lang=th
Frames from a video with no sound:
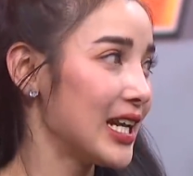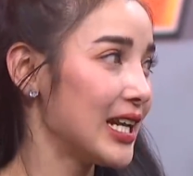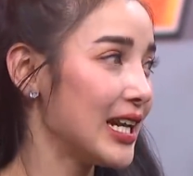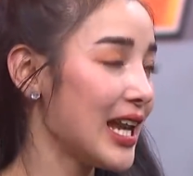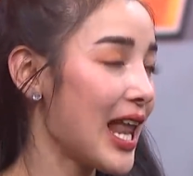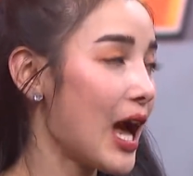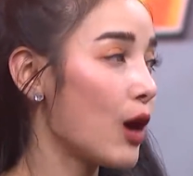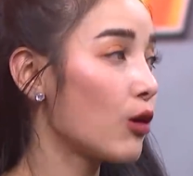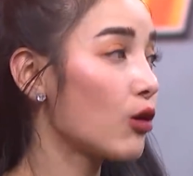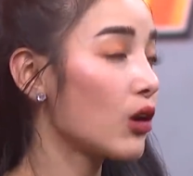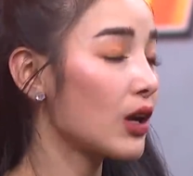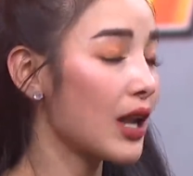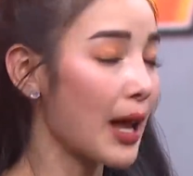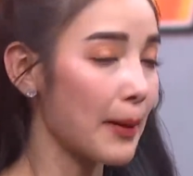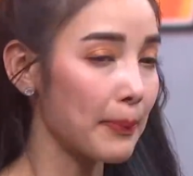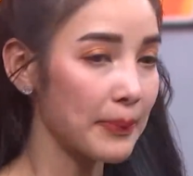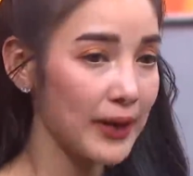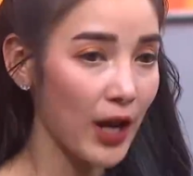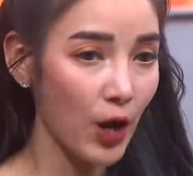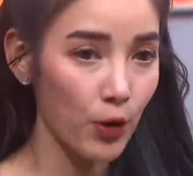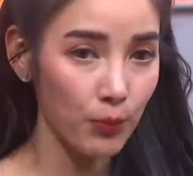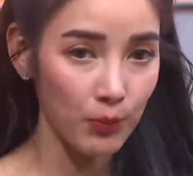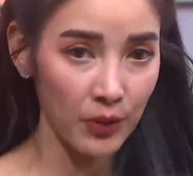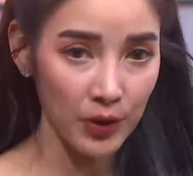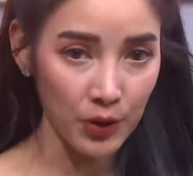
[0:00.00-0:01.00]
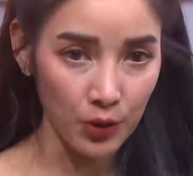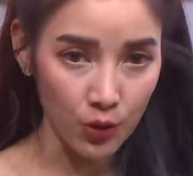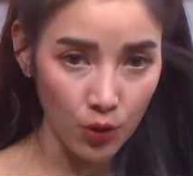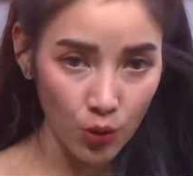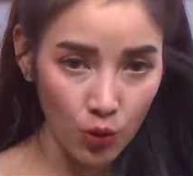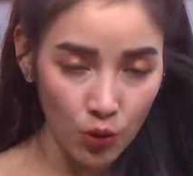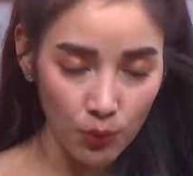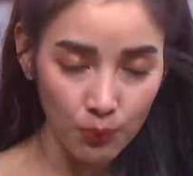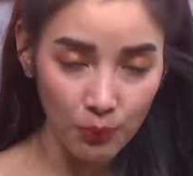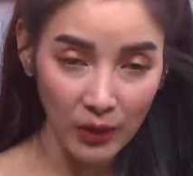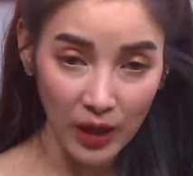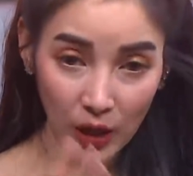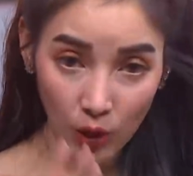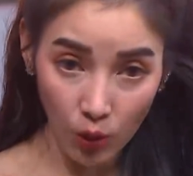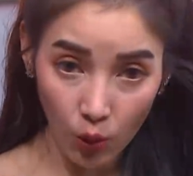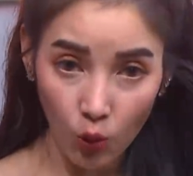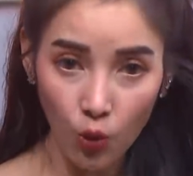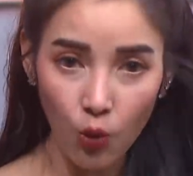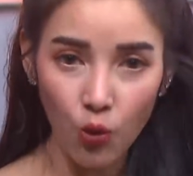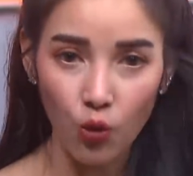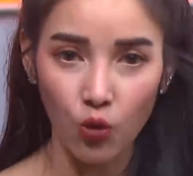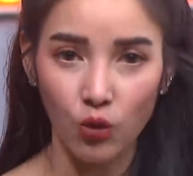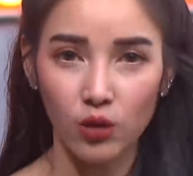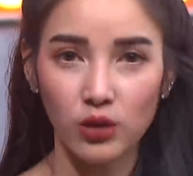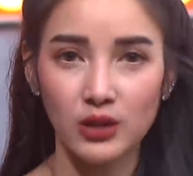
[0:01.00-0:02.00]
แล้วก็รับเราเป็นเป็นลู
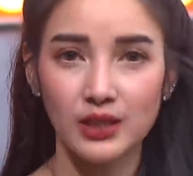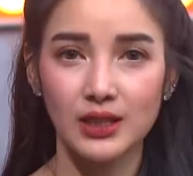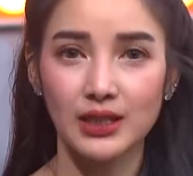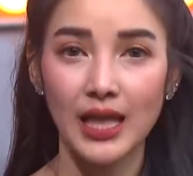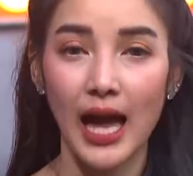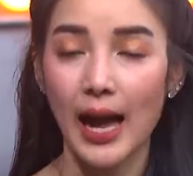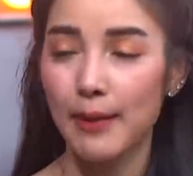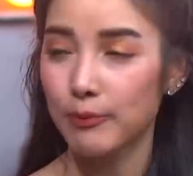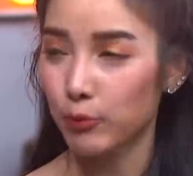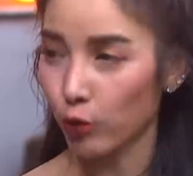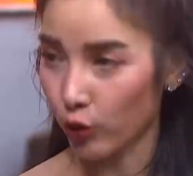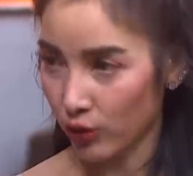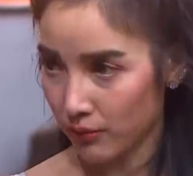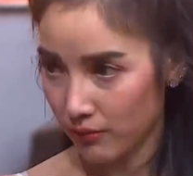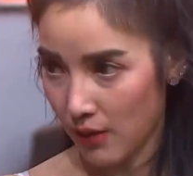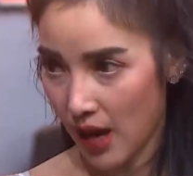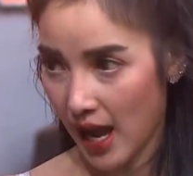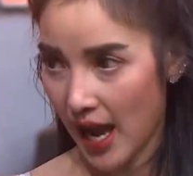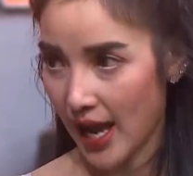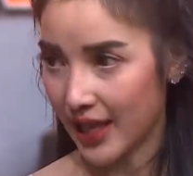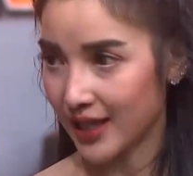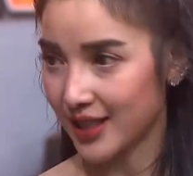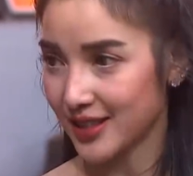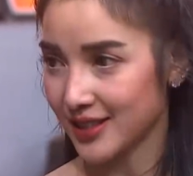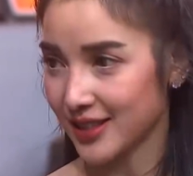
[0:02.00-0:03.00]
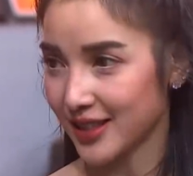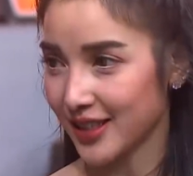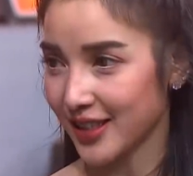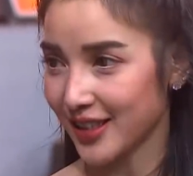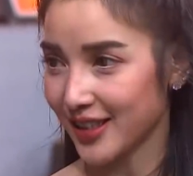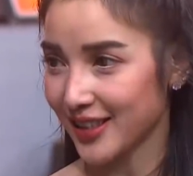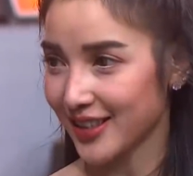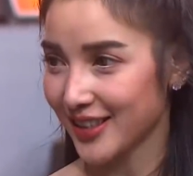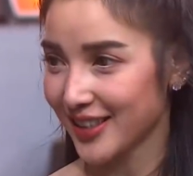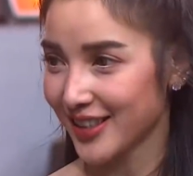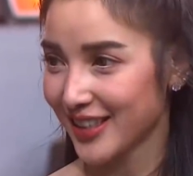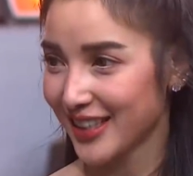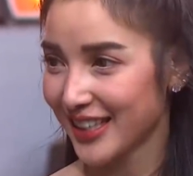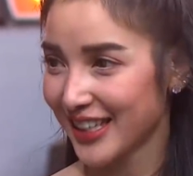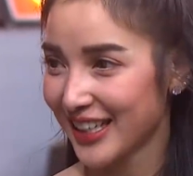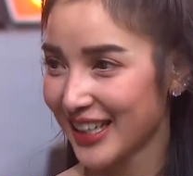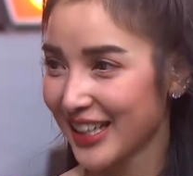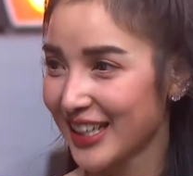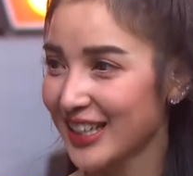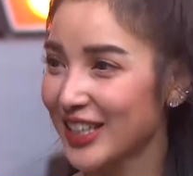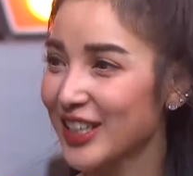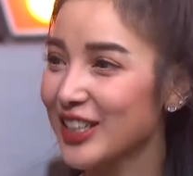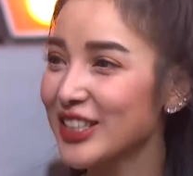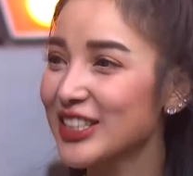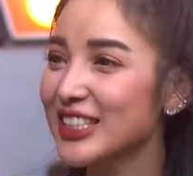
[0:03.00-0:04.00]
กตามกฎหมายเลย
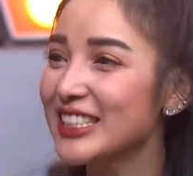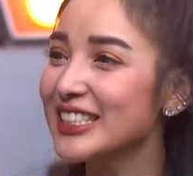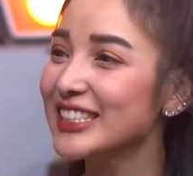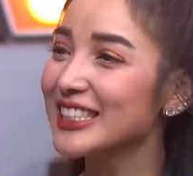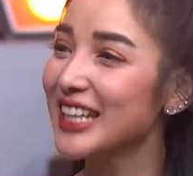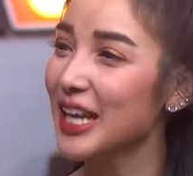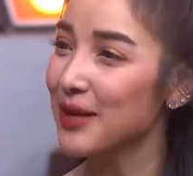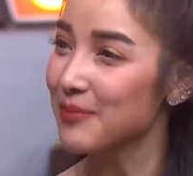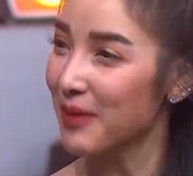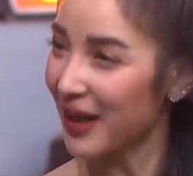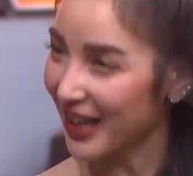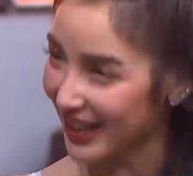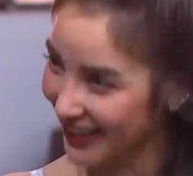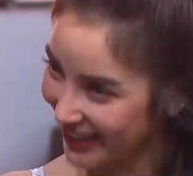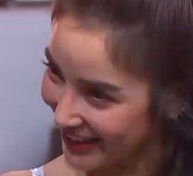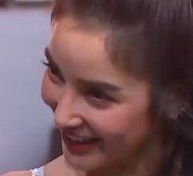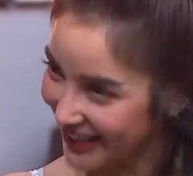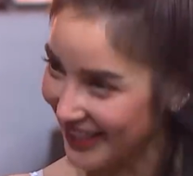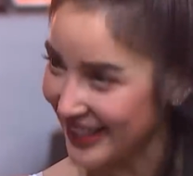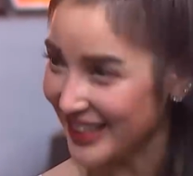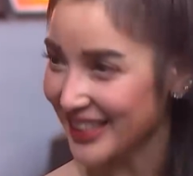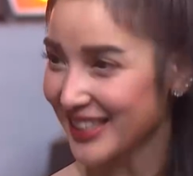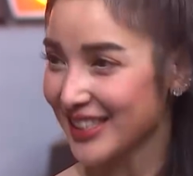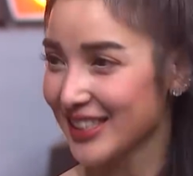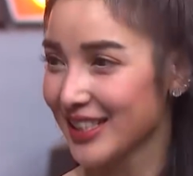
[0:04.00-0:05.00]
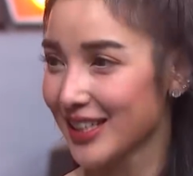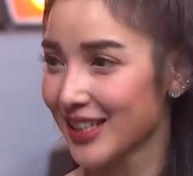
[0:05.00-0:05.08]
ก็คือในใบเกิด